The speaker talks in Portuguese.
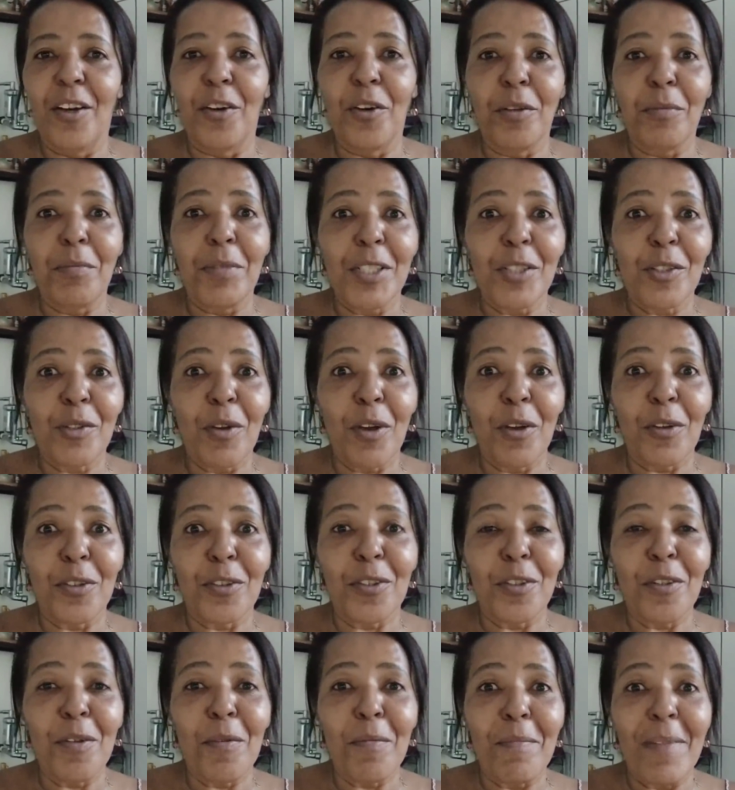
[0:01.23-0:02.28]
Oi pessoal,
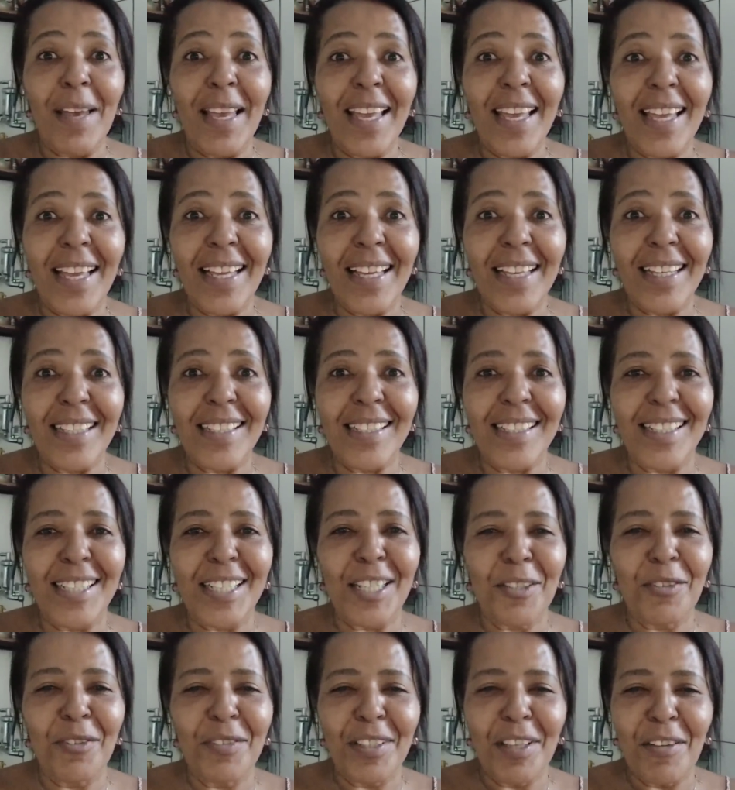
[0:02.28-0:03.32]
tudo bem?
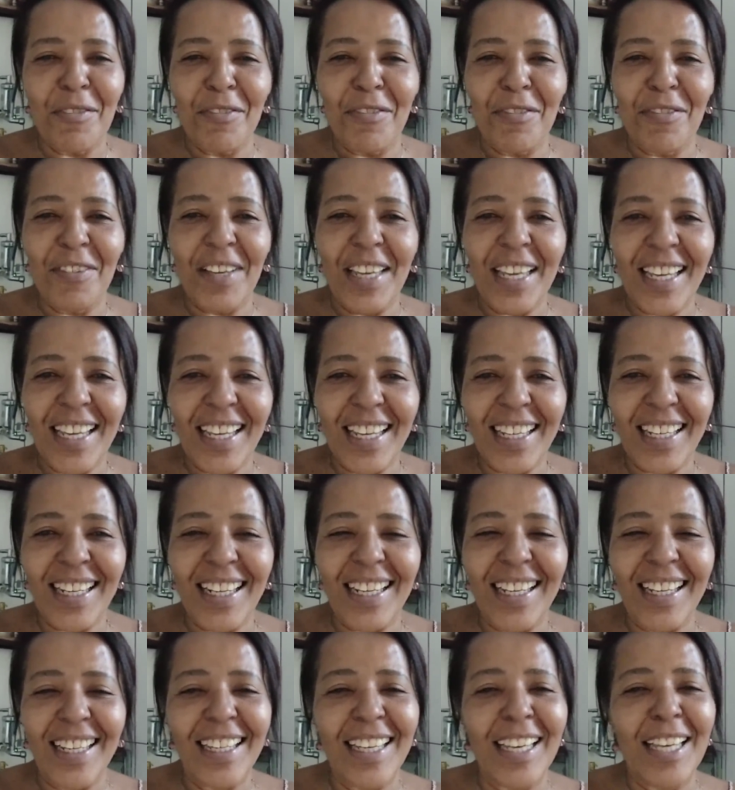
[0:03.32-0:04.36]

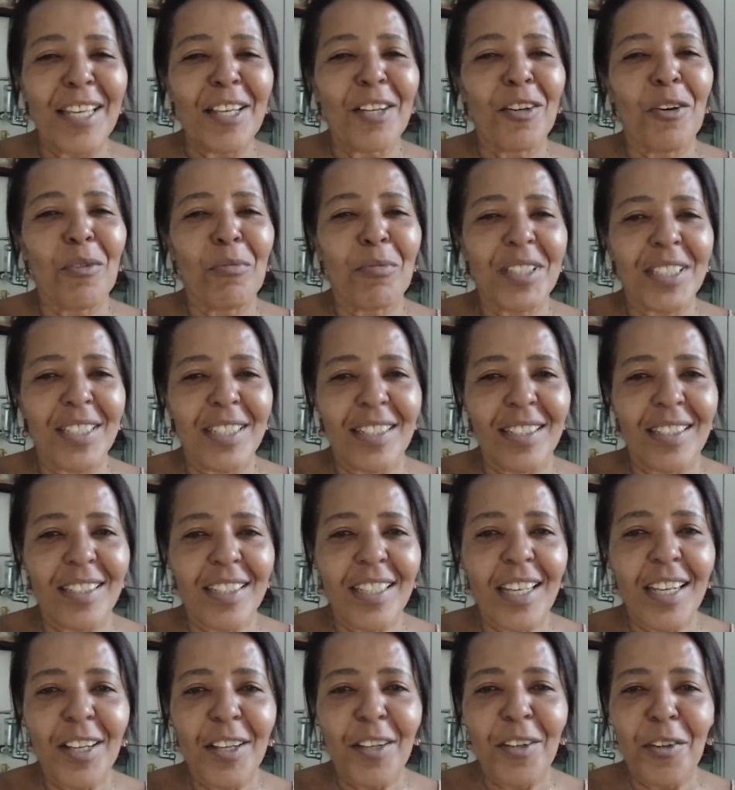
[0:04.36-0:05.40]
Segunda-feira, e aí como que vocês
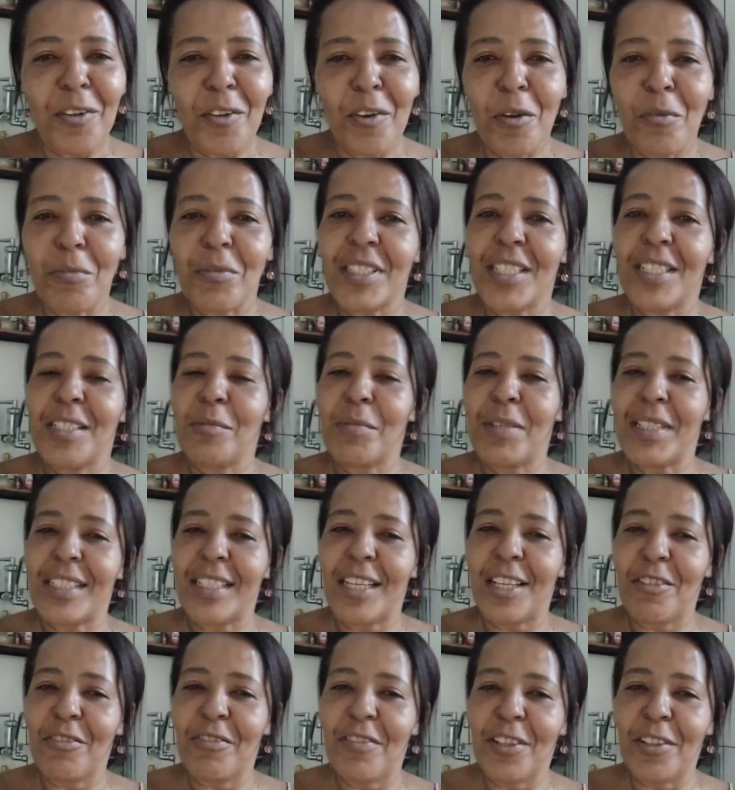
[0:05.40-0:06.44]
estão? Como vocês
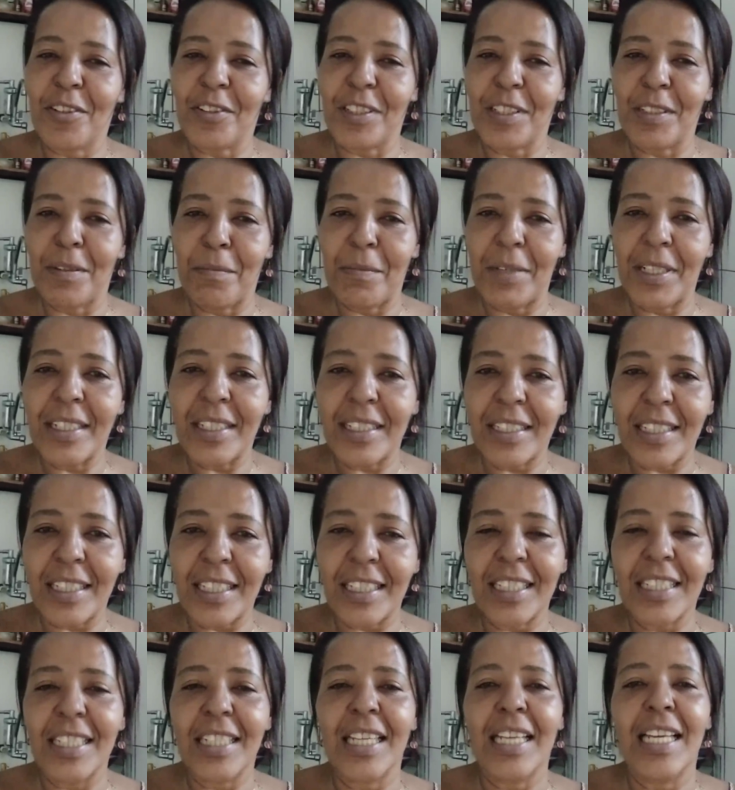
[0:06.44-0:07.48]
passaram o final de
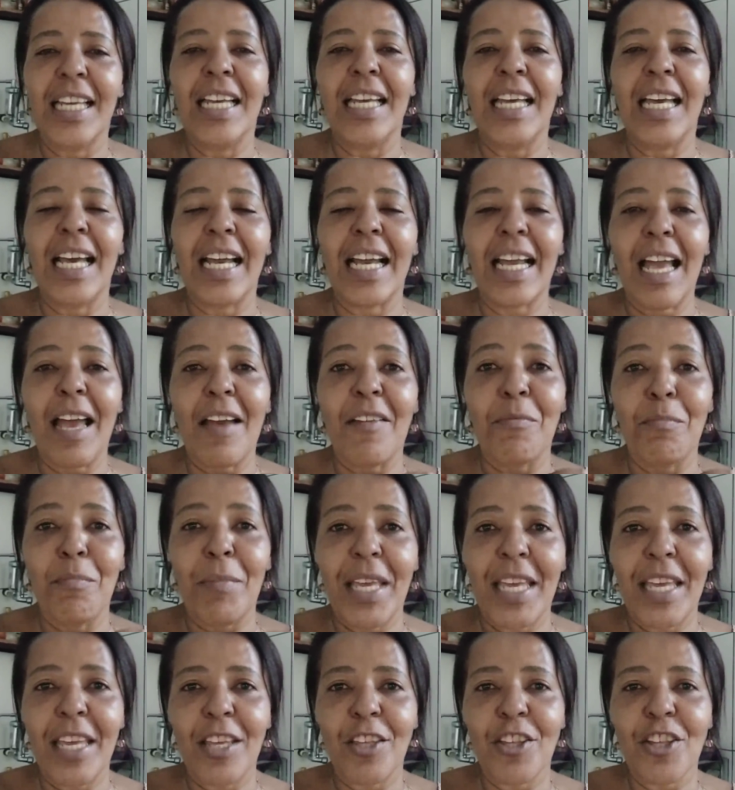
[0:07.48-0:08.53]
semana?
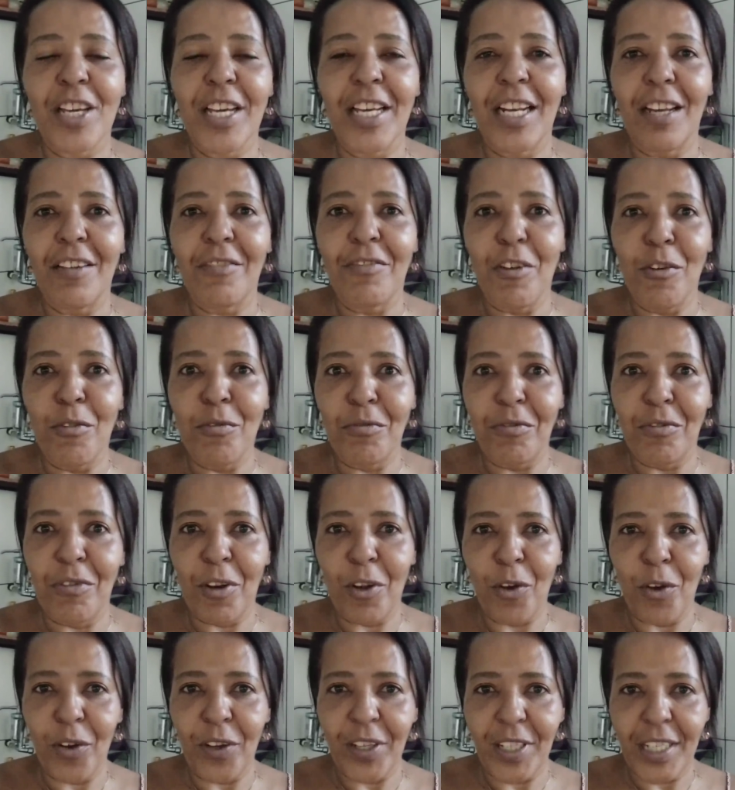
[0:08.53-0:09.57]
Acabei de gravar um
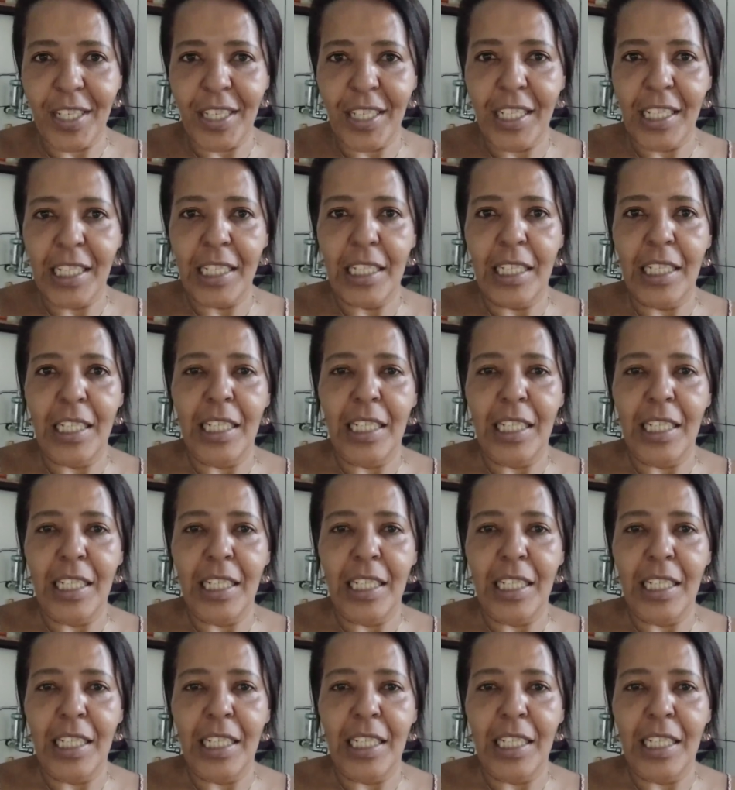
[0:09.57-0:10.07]
vlog,